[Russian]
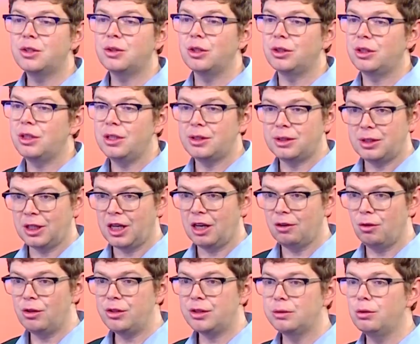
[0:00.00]
это не
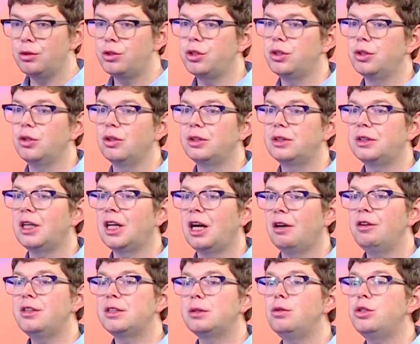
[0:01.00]
страховой случай, но
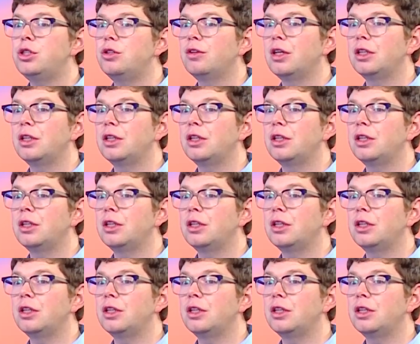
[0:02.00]
страховых случаев,